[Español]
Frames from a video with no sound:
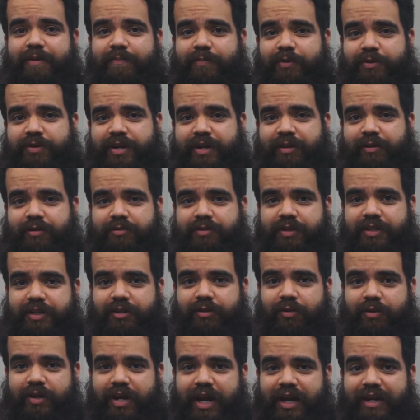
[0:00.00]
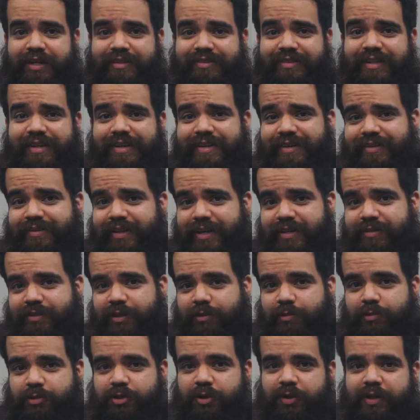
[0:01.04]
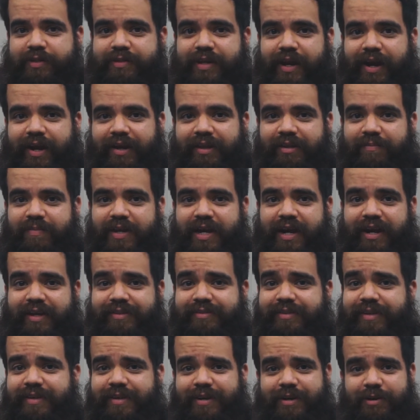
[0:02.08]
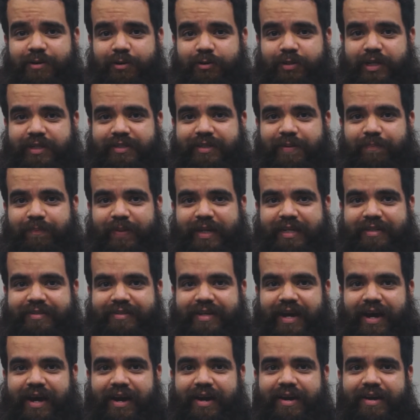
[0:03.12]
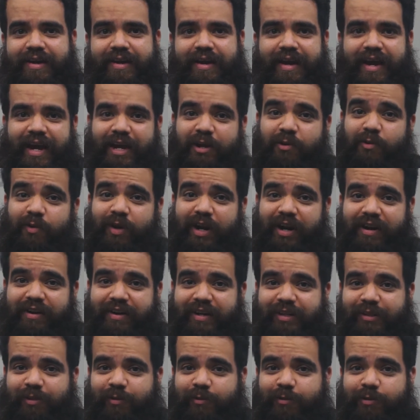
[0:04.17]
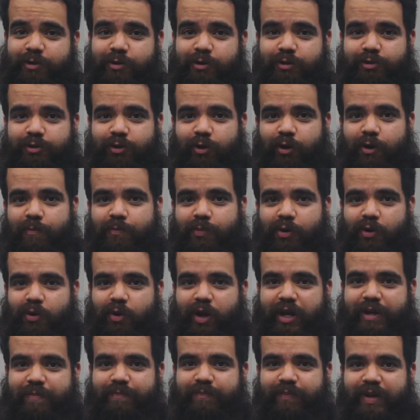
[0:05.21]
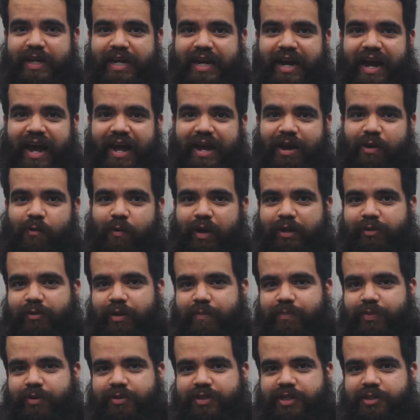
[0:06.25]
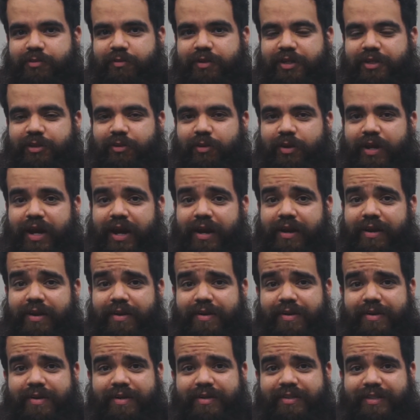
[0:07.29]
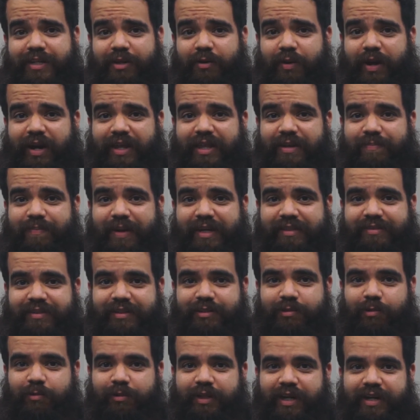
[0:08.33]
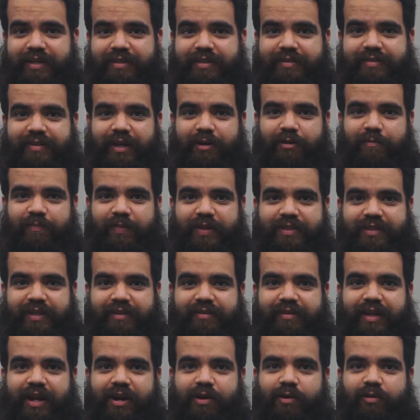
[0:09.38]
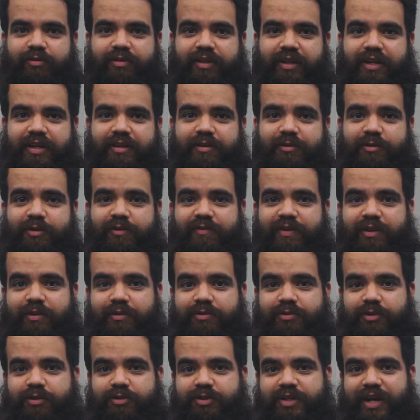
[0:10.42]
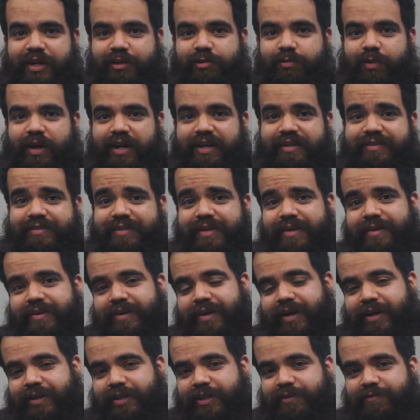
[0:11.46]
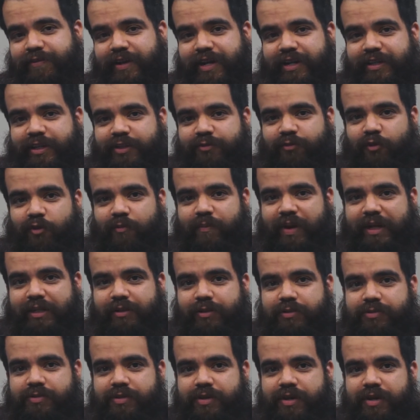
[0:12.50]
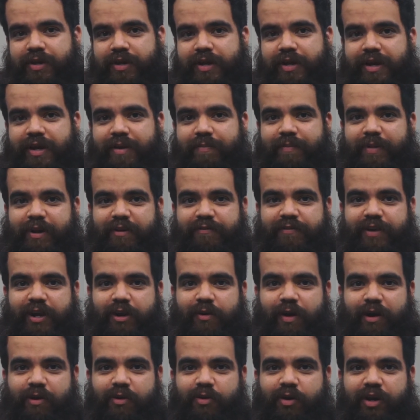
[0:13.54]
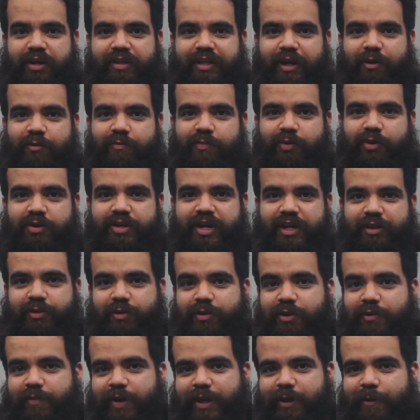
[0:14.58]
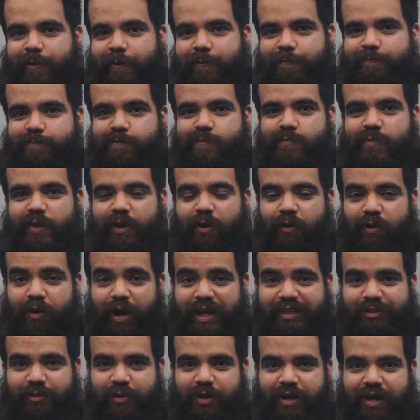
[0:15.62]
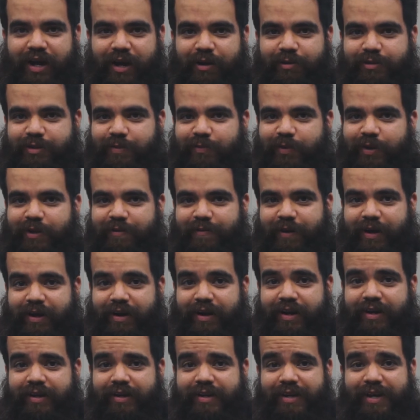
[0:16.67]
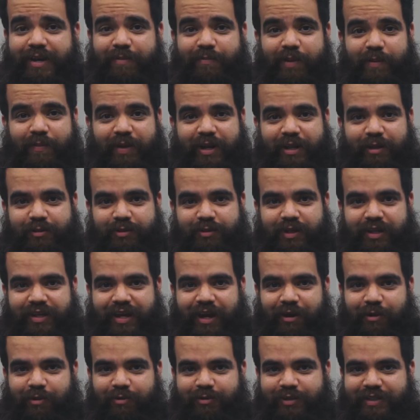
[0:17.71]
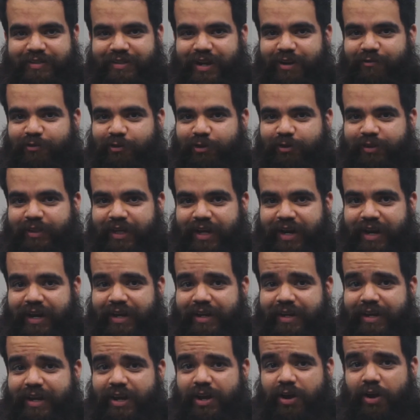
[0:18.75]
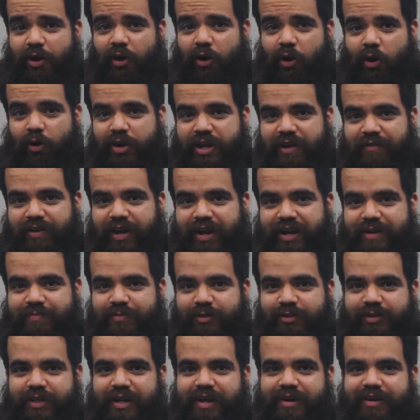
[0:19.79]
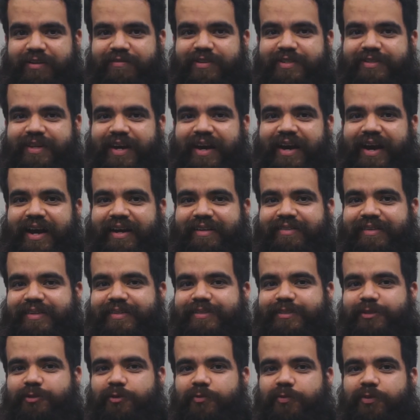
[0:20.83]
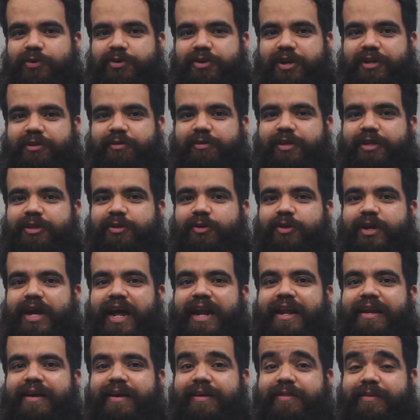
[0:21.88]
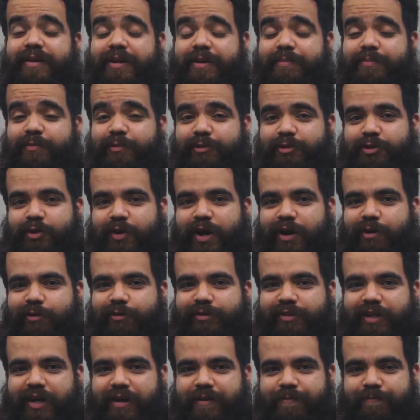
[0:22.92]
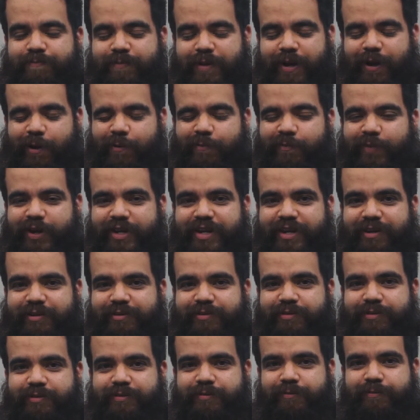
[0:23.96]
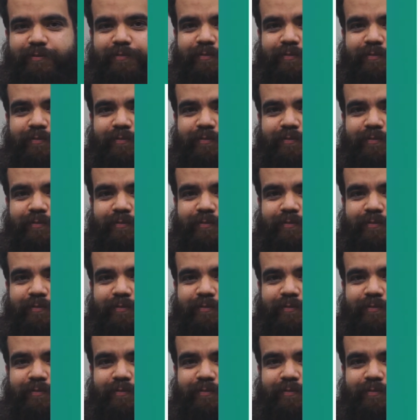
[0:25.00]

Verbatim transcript: de proyectos editoriales de instituciones académicas nos hace pensar en un gran reto, no solo por lo que implica en cuanto al proceso editorial, sino que además resulta necesario presentar contenidos novedosos y actuales en diferentes formatos. Me refiero a concretar un proyecto innovador. Hola, soy Carlos Amolibarra, bienvenidos a Diálogos desde la Frontera. Hoy hablaremos de la revista Encartes, un proyecto editorial que tiene mucho que contar. Acompáñenos.